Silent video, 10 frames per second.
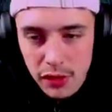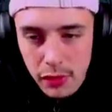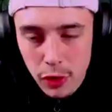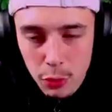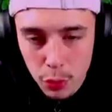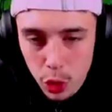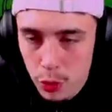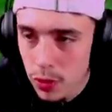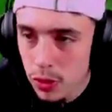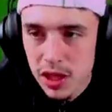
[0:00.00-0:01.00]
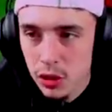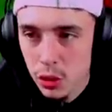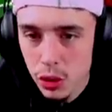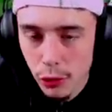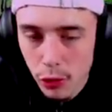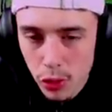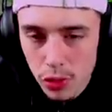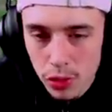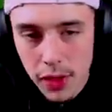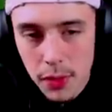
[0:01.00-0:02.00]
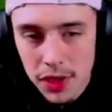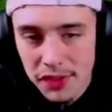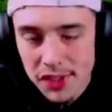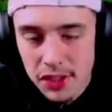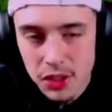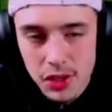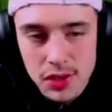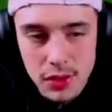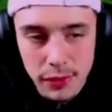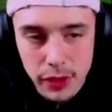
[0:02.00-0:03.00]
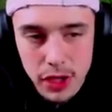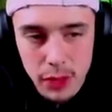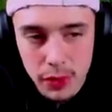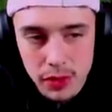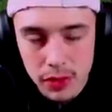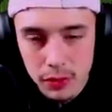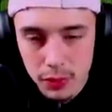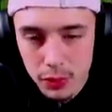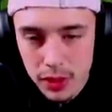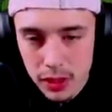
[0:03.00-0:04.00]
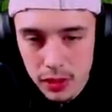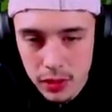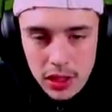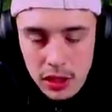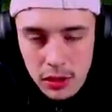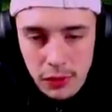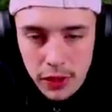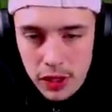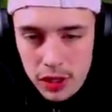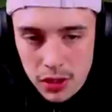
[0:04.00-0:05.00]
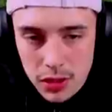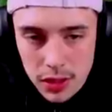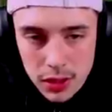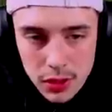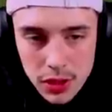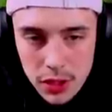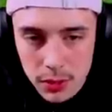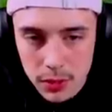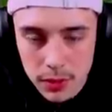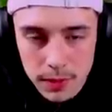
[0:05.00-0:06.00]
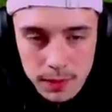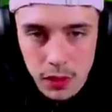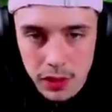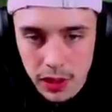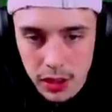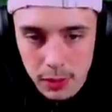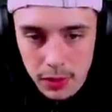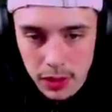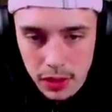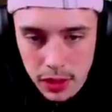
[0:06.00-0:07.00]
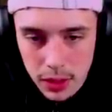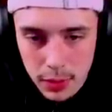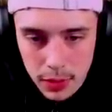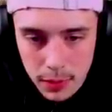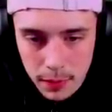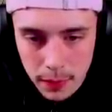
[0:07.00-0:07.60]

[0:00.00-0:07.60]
Vous avez vu le bloom C'est un truc de fou Faut vraiment qu'il fasse quelque chose, de euh, Fortnite, pour ça. Hein. Putain, ce serait temps de faire quelque chose, hein, je te le dis, moi. Ok, il y, un gars là-bas.